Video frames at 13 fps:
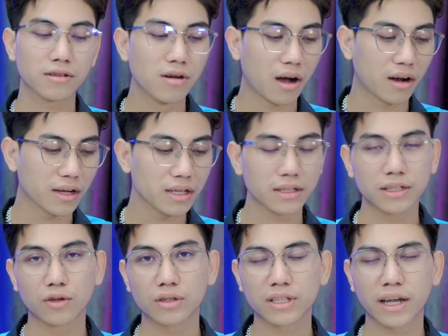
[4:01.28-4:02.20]
thường ấy
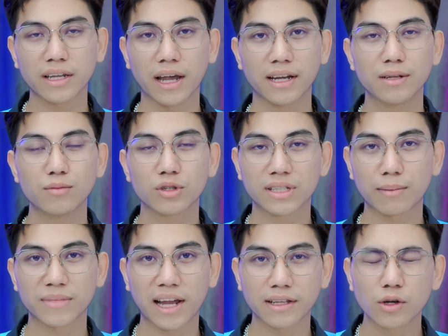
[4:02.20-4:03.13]
thì nó sẽ nhảy lên một
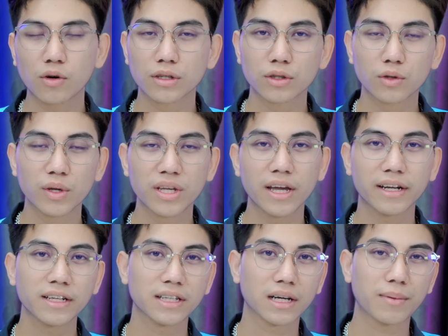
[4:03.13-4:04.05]
trăm nhanh thôi. Tuy
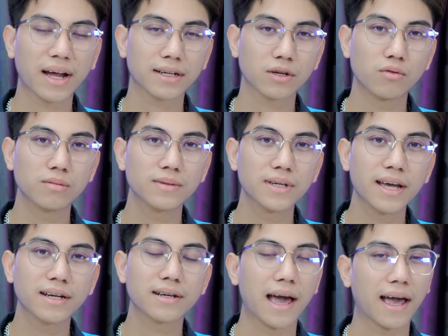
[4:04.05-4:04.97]
nhiên ấy, thì các bạn cũng
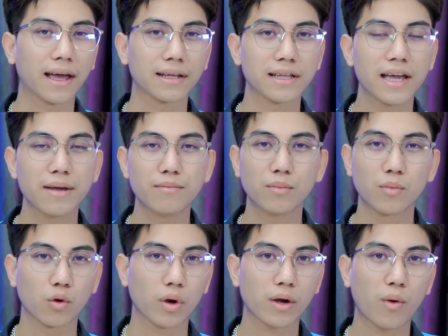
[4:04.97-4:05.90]
nên để
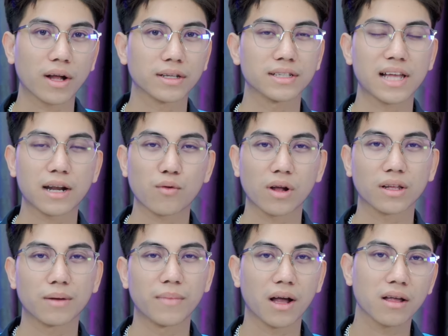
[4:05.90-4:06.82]
thêm một cái khoảng thời gian
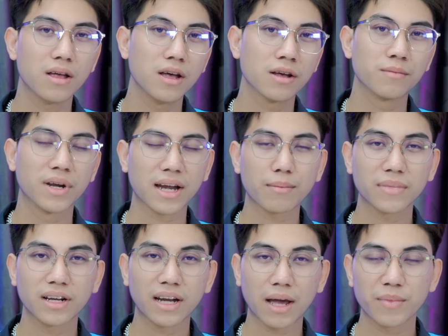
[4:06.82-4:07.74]
khoảng tầm mười
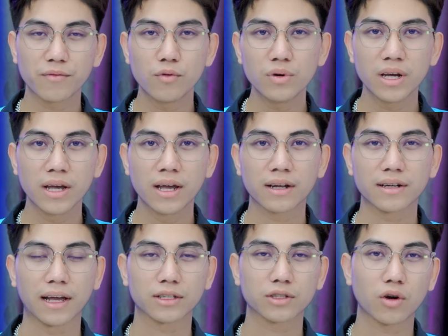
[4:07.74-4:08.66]
lăm đến hai mươi phút
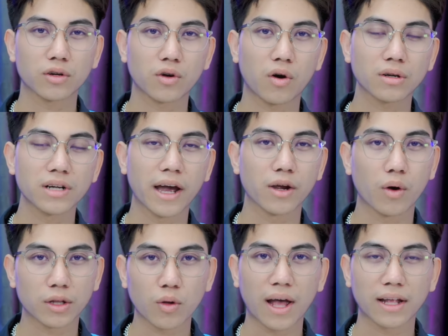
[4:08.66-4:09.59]
để cho nó đầy
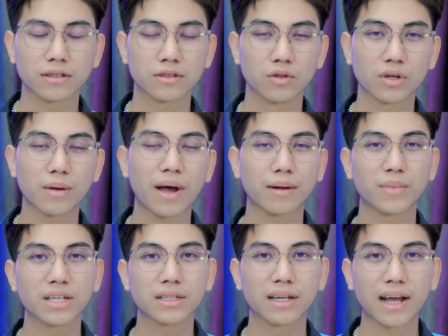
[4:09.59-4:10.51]
hoàn toàn, rồi các bạn
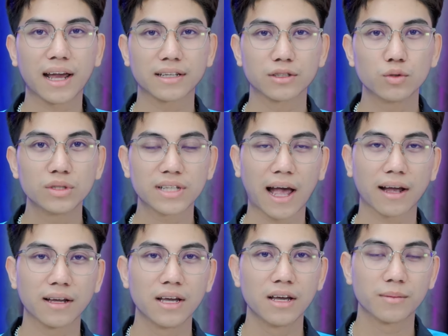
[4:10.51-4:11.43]
mới tiến hành rút
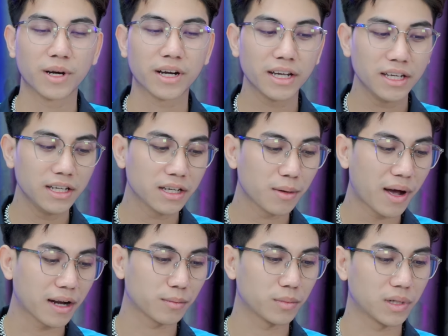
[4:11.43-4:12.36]
sạc. Và khi các
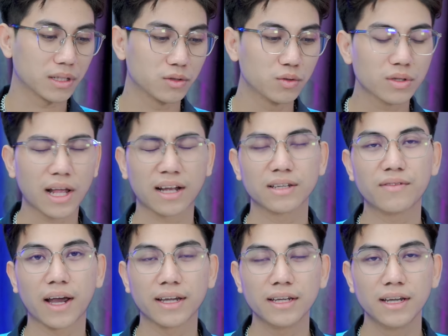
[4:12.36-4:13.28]
bạn mà rút sạc như
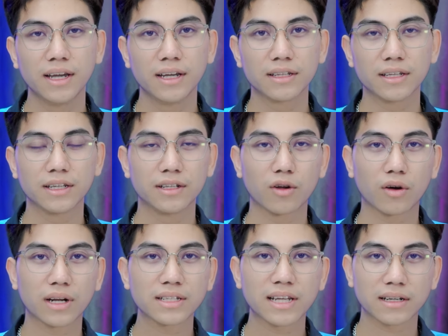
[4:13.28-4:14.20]
vậy thì
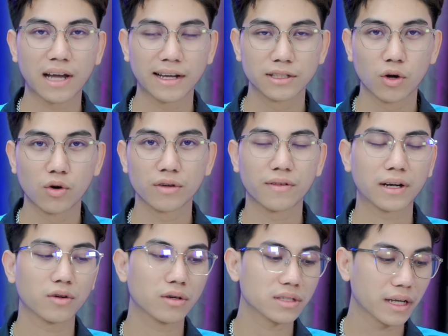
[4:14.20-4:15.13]
nó đã sạc đầy rồi,
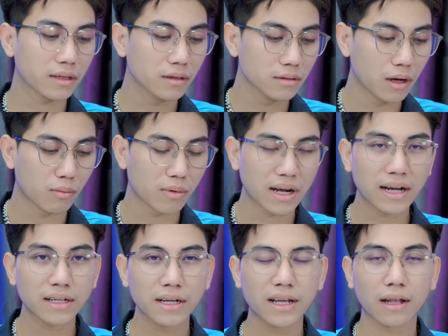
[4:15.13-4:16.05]
và nó sẽ tự động
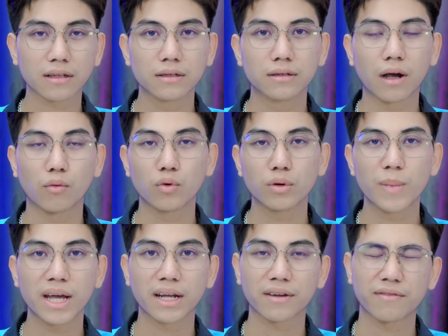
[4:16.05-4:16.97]
ngắt điện từ cổng u ét
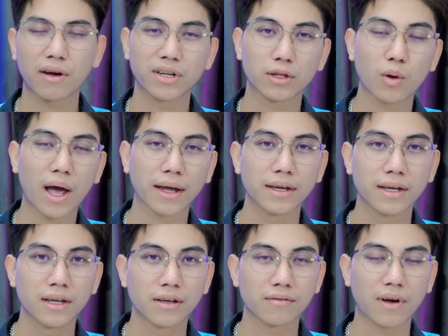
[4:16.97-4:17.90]
bê này vào điện thoại,
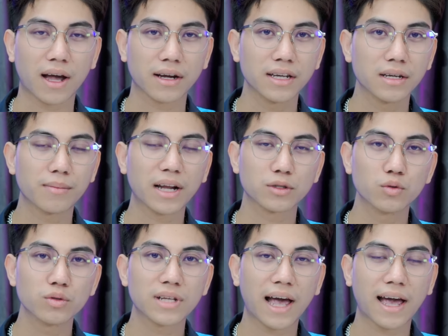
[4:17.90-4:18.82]
và khi các bạn
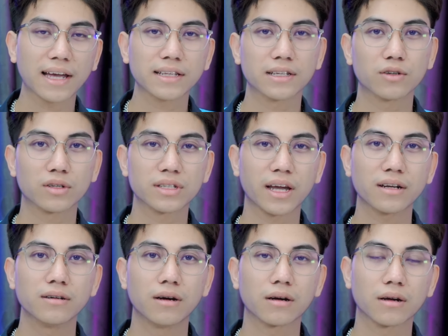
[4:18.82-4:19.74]
rút ra ấy, thì nó
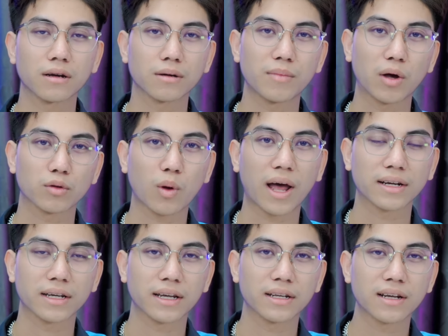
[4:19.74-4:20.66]
sẽ được bảo
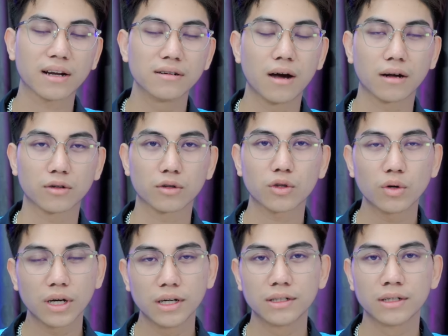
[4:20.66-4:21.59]
toàn cái năng lượng nó
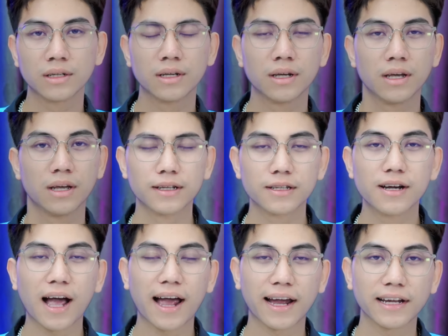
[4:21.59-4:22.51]
tốt hơn.
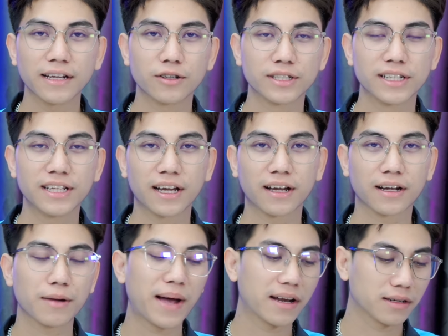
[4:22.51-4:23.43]
Thứ hai ấy, đó chính
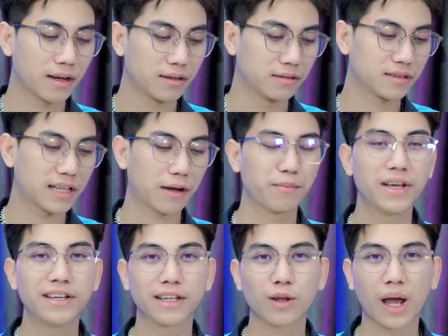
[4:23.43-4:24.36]
là các bạn cần sạc
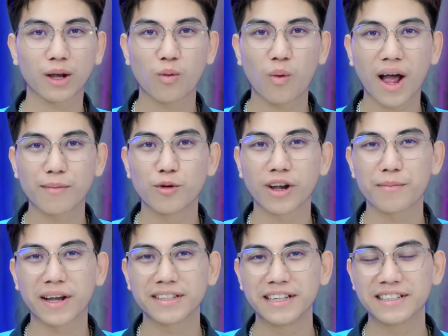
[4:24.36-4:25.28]
pin điện thoại qua một
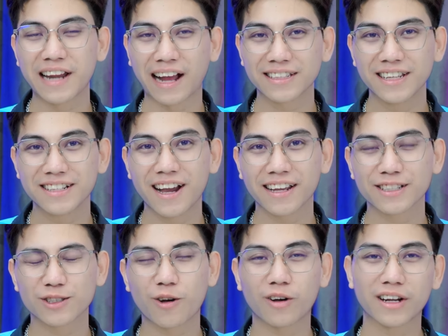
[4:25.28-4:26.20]
cái máy tính đáng tin cậy,
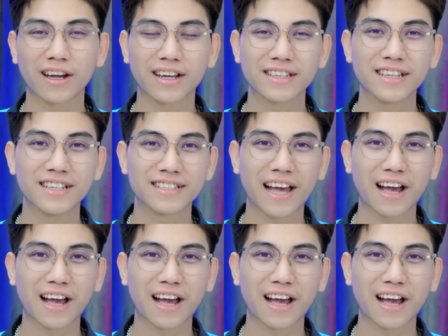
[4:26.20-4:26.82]
do là cái tình